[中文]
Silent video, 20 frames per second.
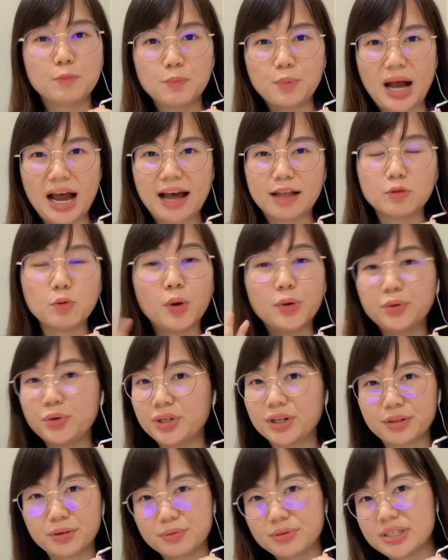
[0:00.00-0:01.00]
啊，多余
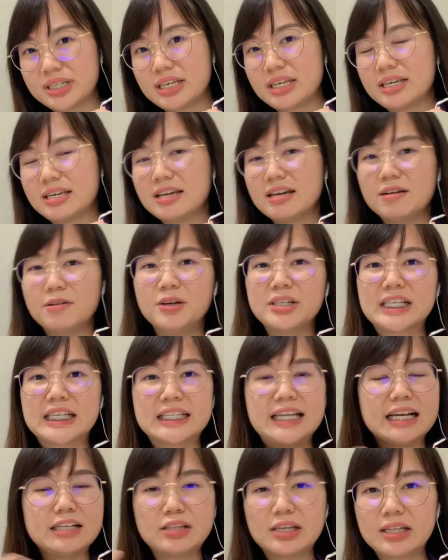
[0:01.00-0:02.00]
的东西或者
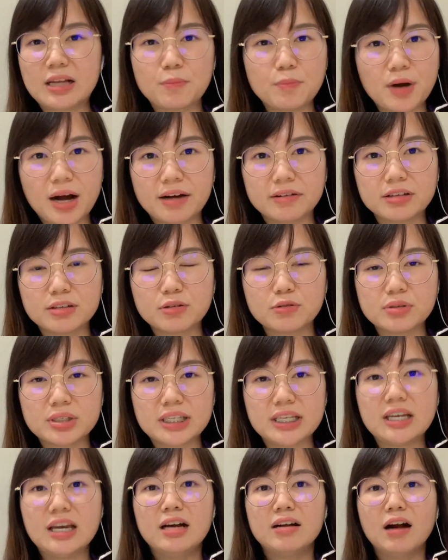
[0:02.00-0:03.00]
代谢到不好的东西，